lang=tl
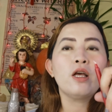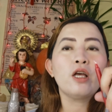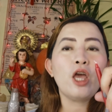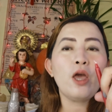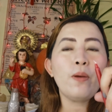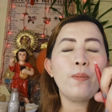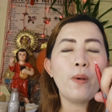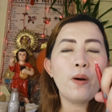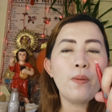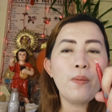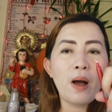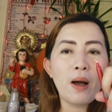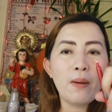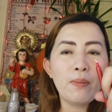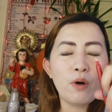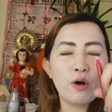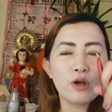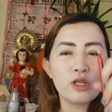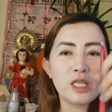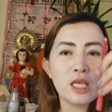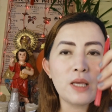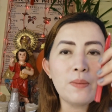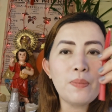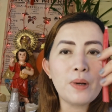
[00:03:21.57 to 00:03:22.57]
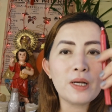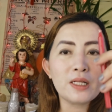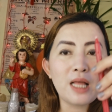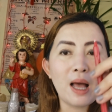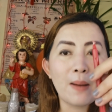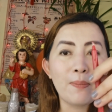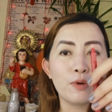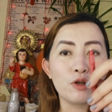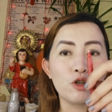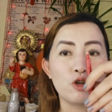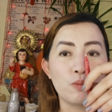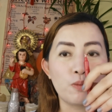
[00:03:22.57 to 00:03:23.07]
Ngayon po mga bossing,
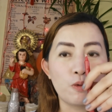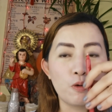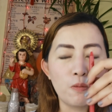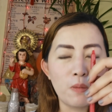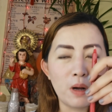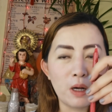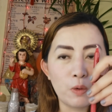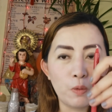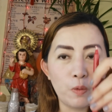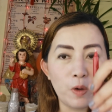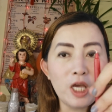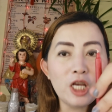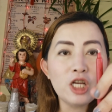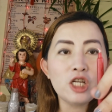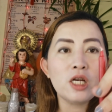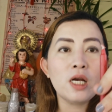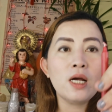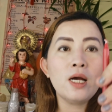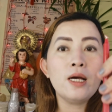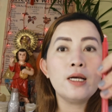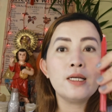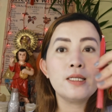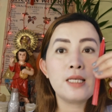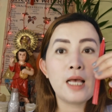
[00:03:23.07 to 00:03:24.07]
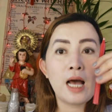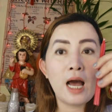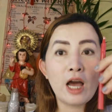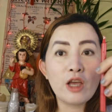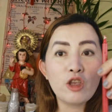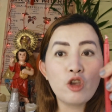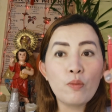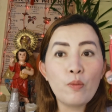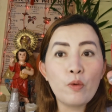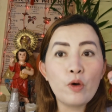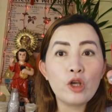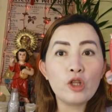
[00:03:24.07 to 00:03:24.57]
pagtapos nyo pong mag-wish, saka
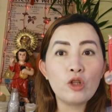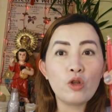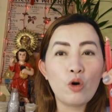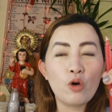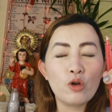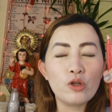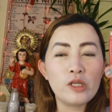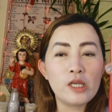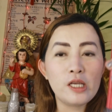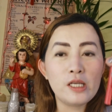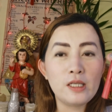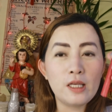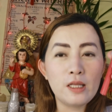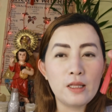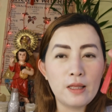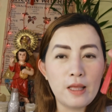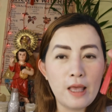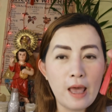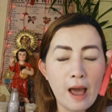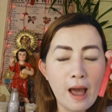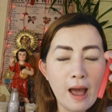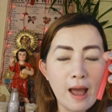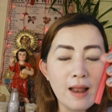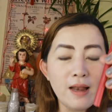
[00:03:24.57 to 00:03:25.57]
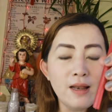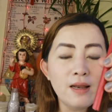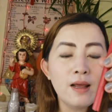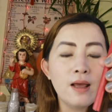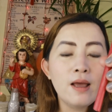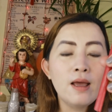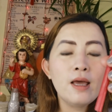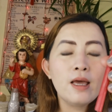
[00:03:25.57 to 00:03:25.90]
nyo po ito sisindihan,